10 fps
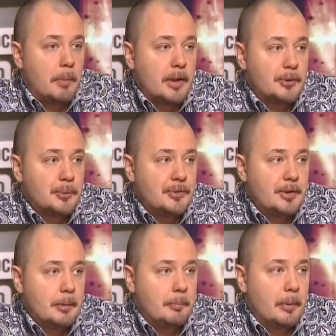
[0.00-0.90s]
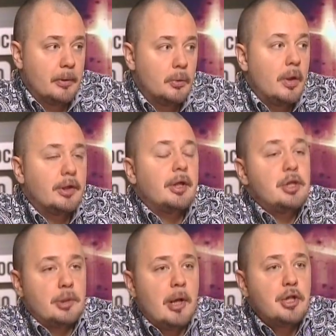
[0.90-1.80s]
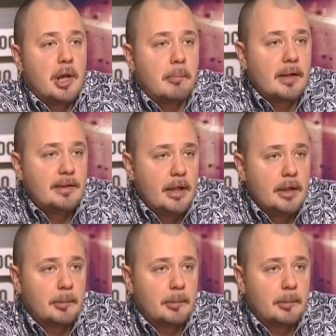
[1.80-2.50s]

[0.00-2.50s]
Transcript: по сути, ну, это, конечно, большая потеря,